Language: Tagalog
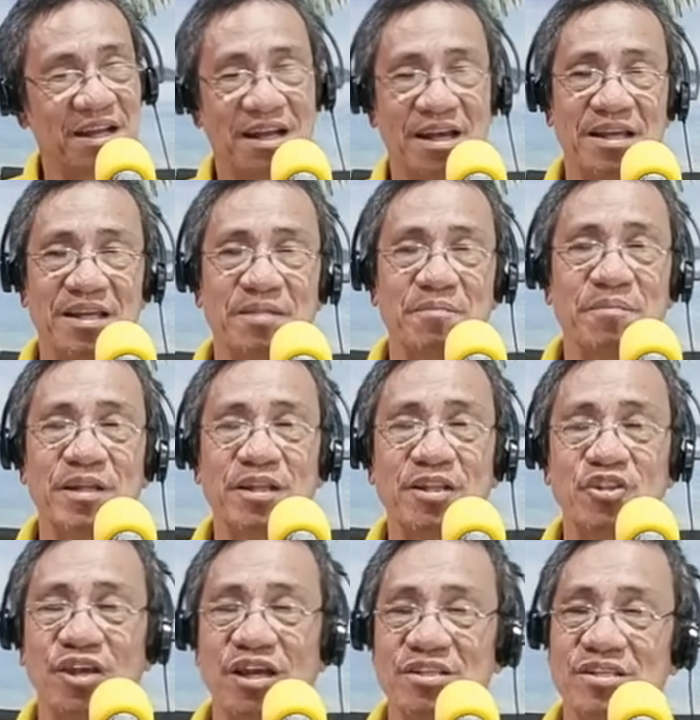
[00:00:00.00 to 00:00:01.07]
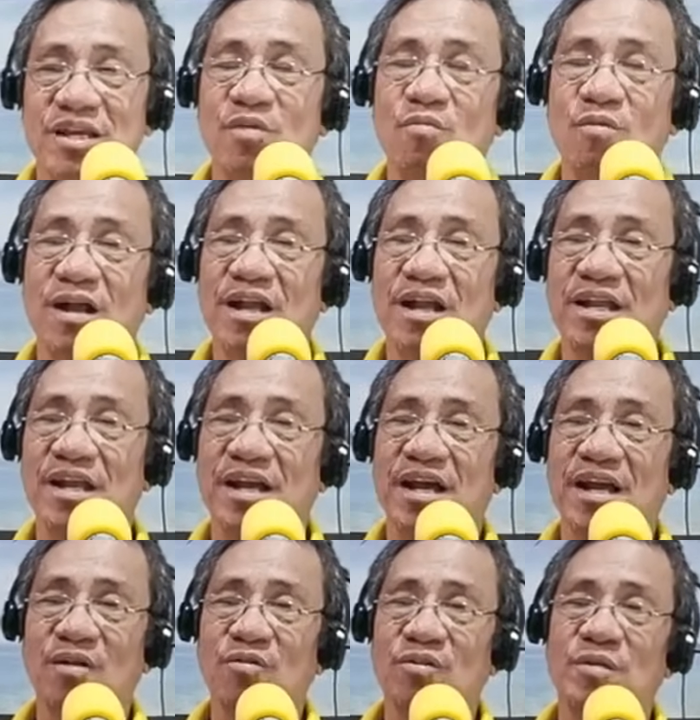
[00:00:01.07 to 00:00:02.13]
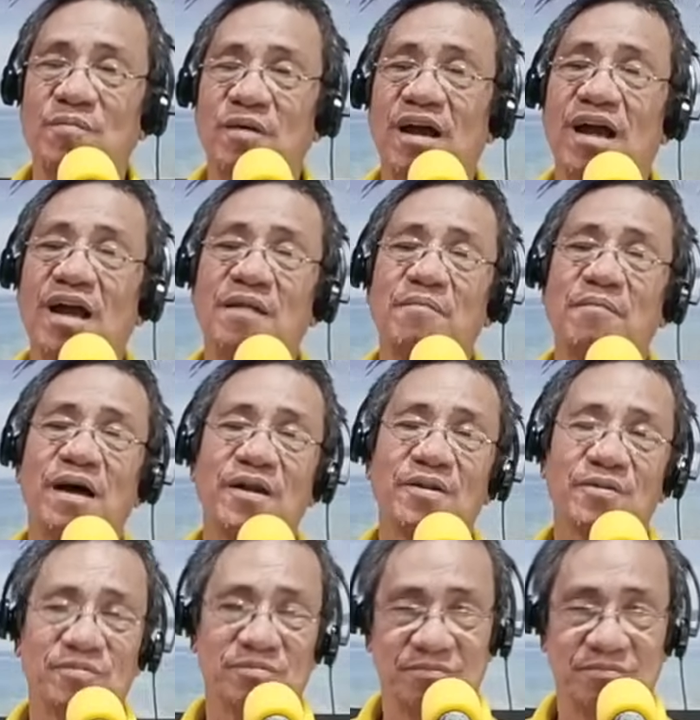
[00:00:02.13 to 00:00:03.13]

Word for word: Kayat manin ti asawak nga ni Carlo ti mangan man.